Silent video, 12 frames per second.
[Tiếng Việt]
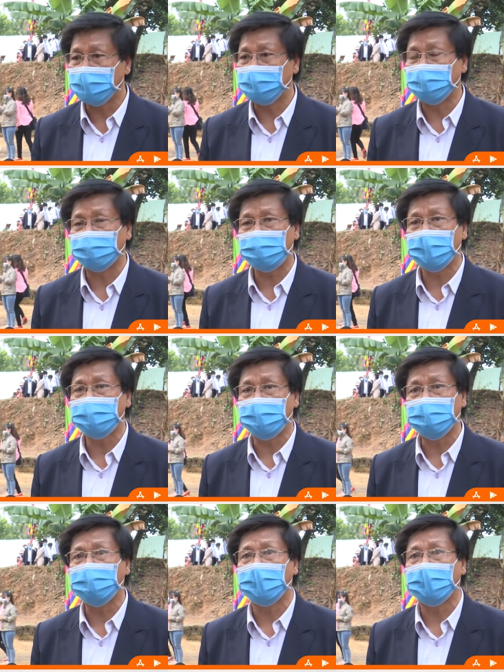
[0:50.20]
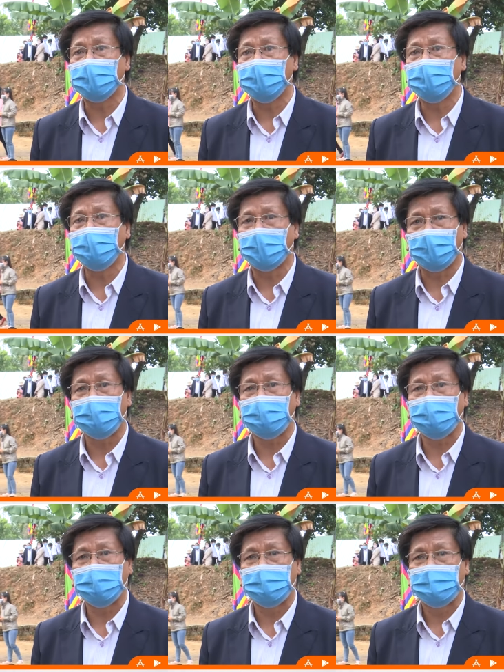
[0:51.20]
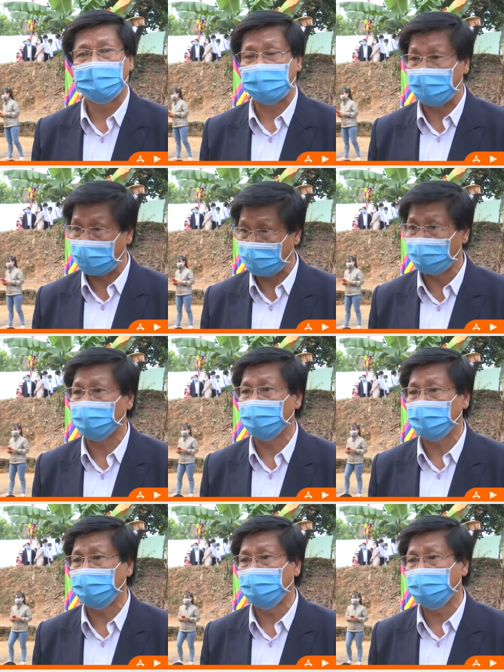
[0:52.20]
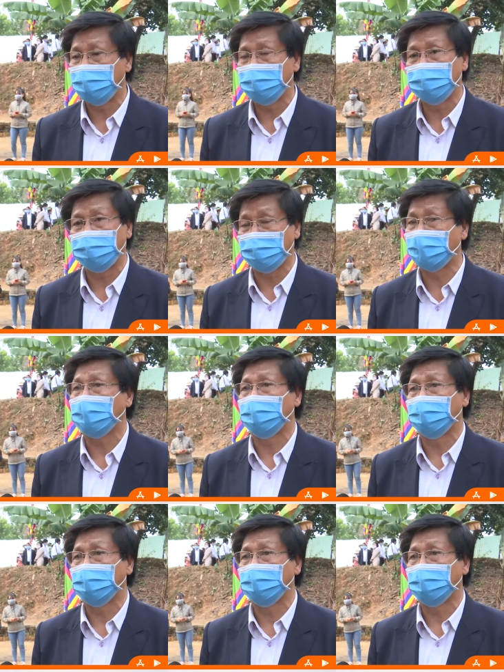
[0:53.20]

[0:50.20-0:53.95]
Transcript: thì người Pháp đã chuyển về cũng khoảng trên 20 cái hiện vật